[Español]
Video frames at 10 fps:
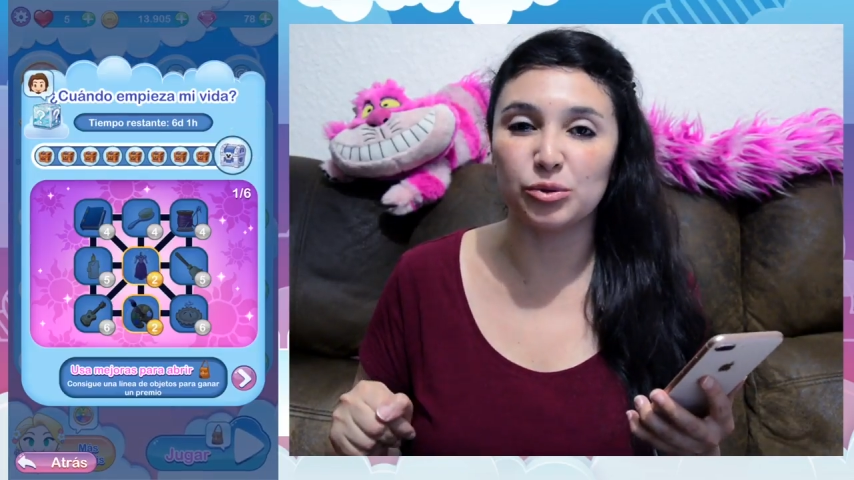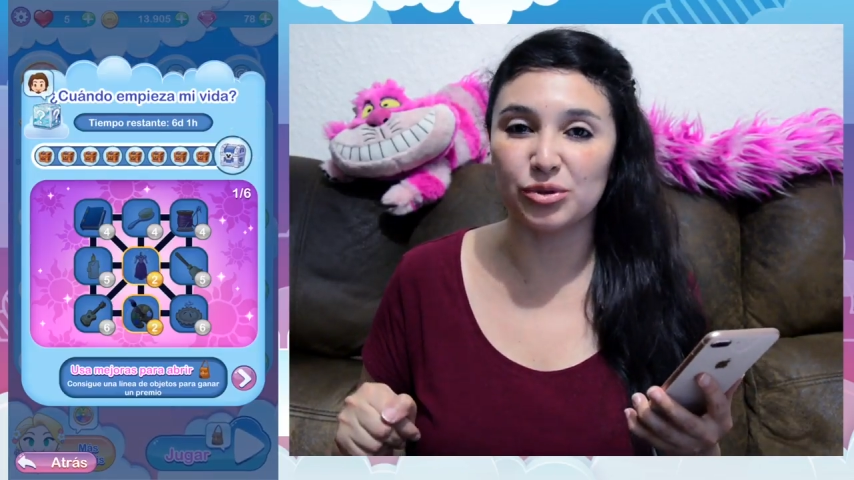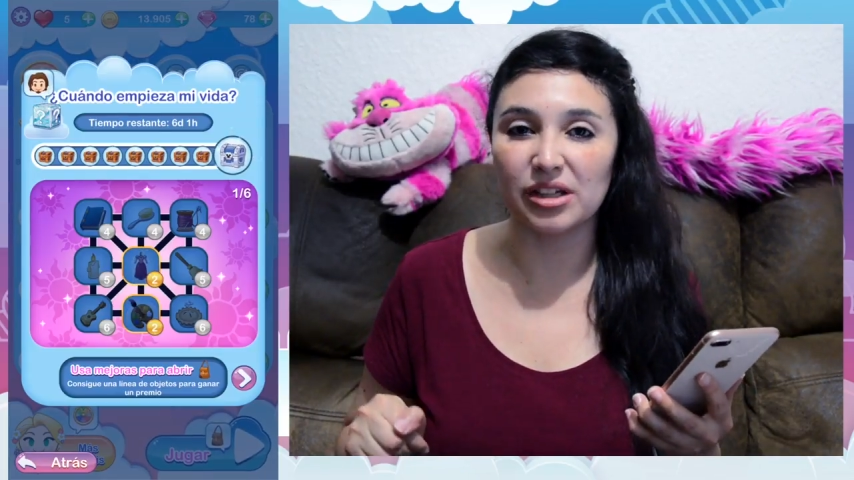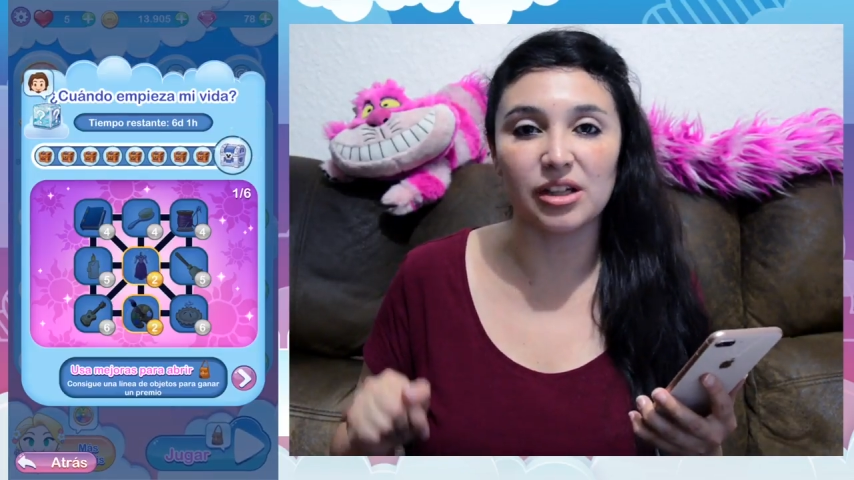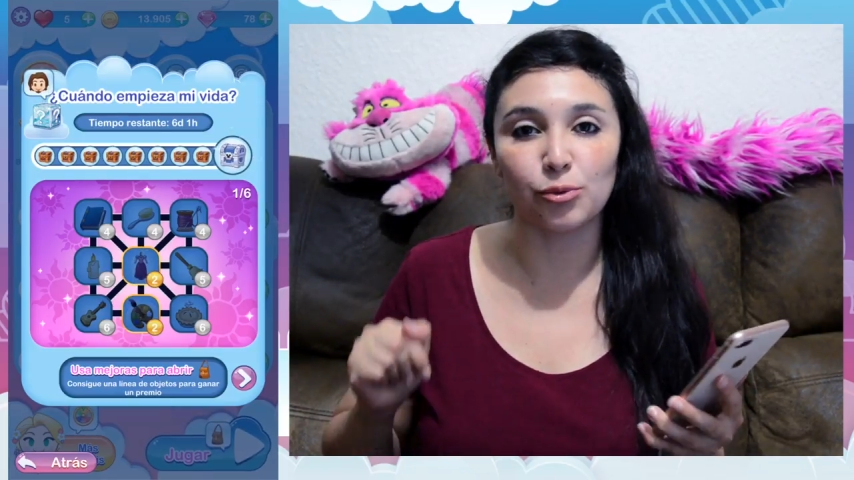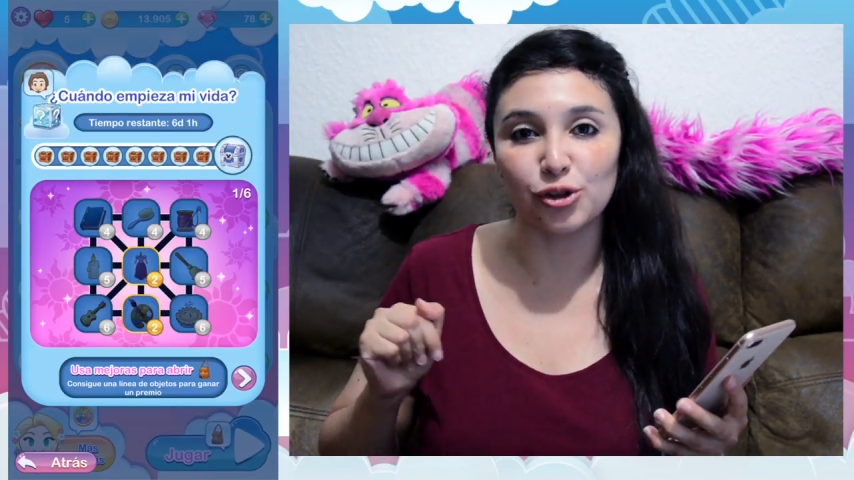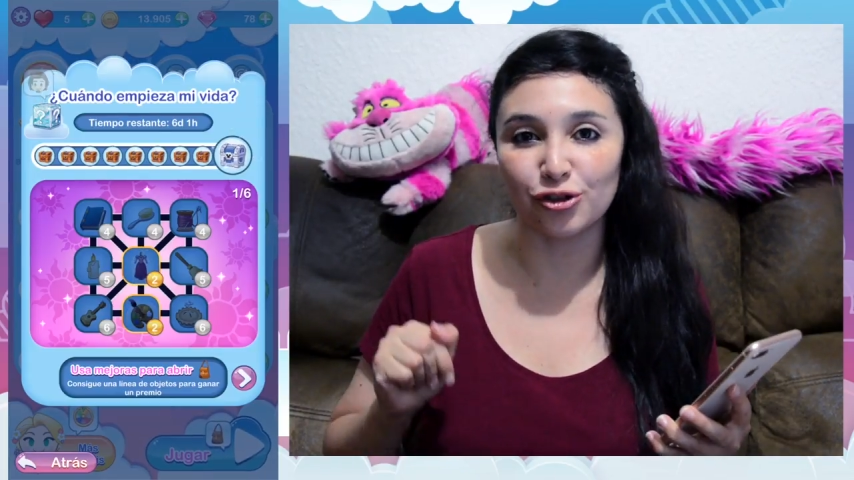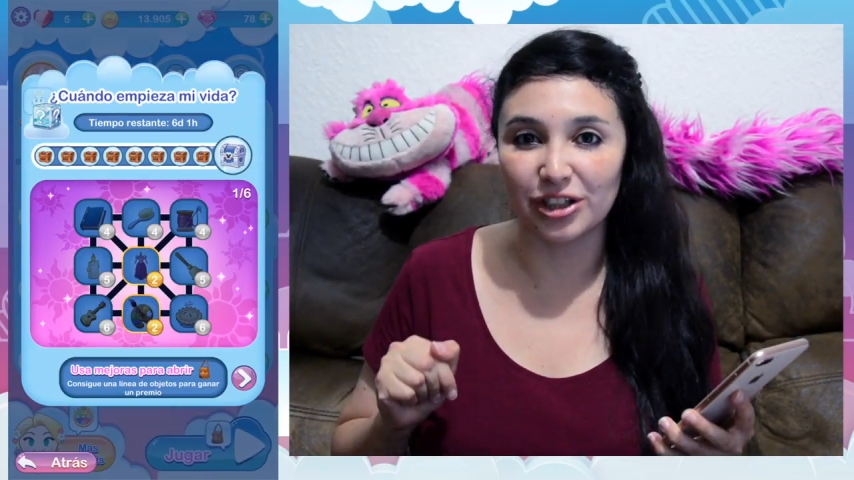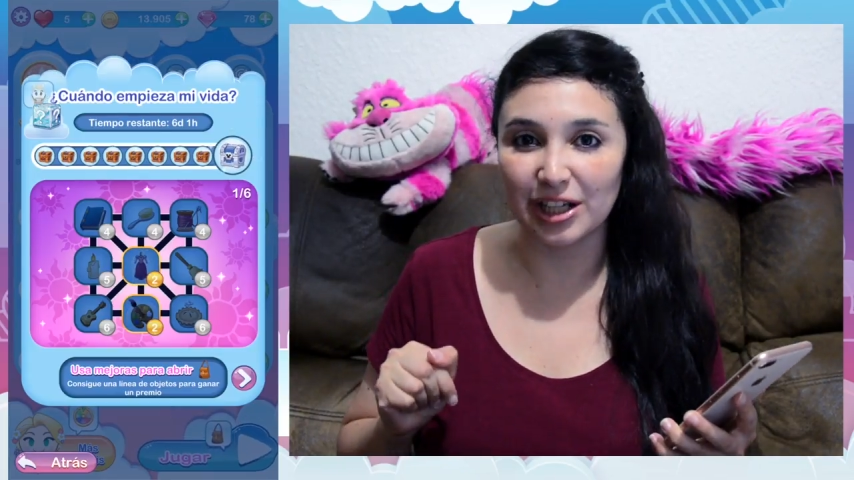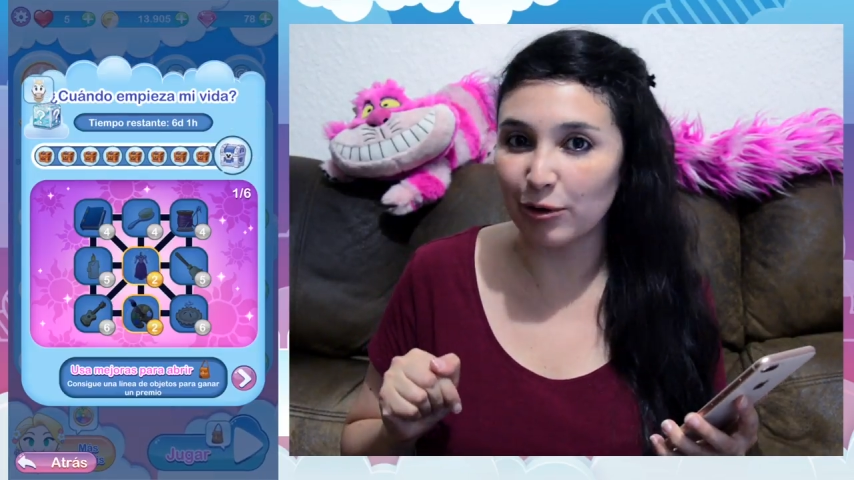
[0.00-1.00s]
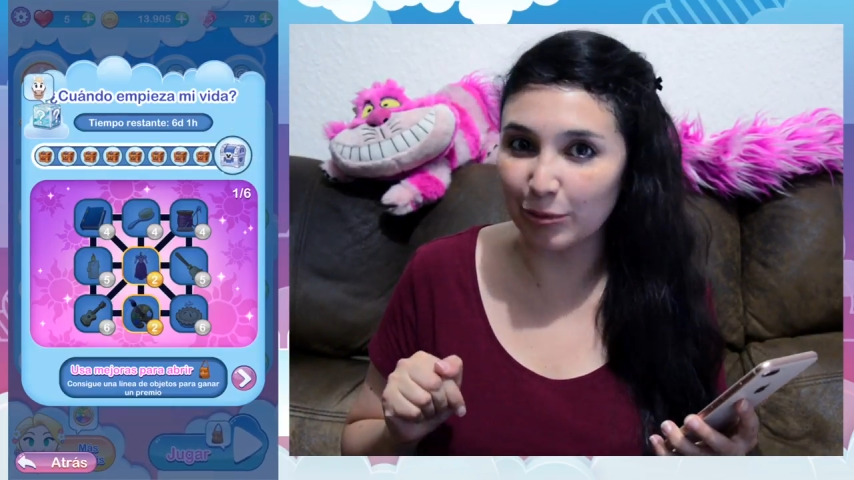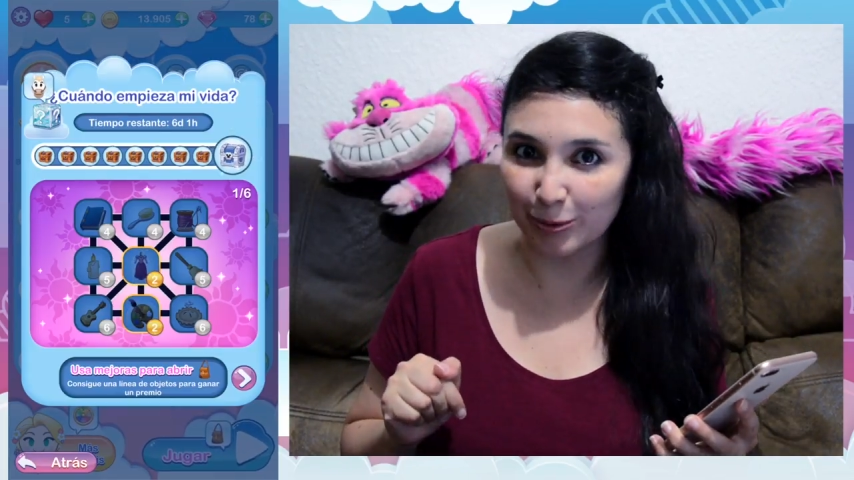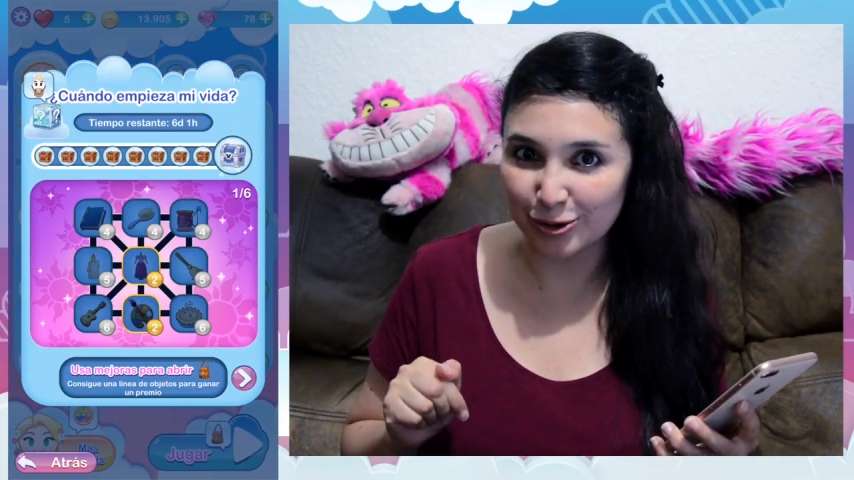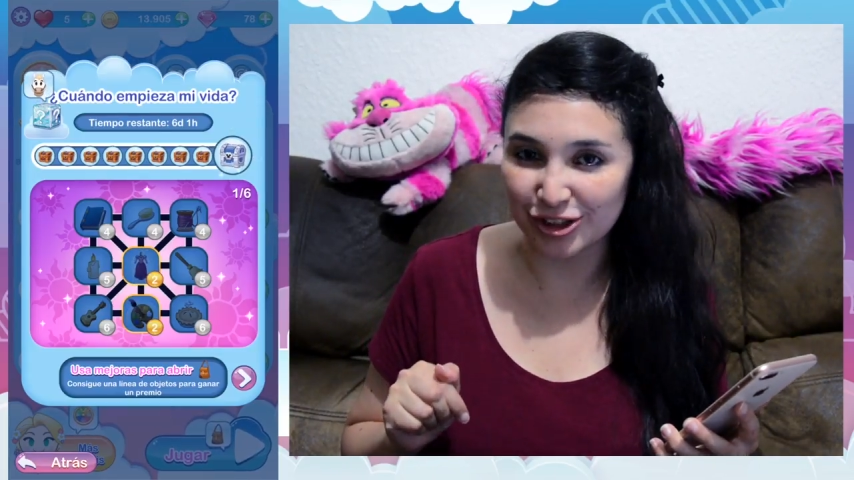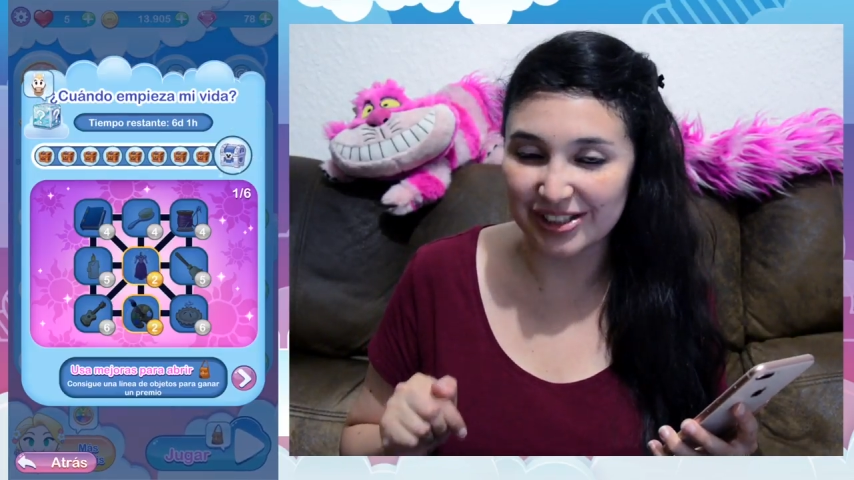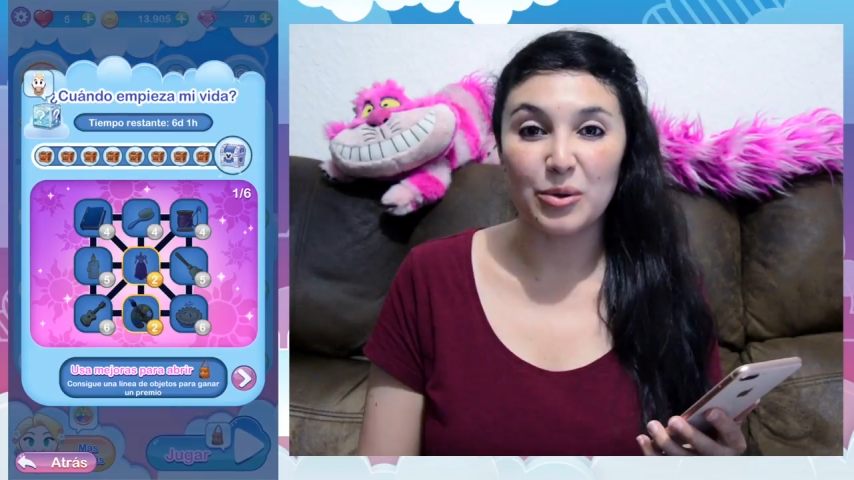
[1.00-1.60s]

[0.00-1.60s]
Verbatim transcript: usar en nuestro teclado emoji.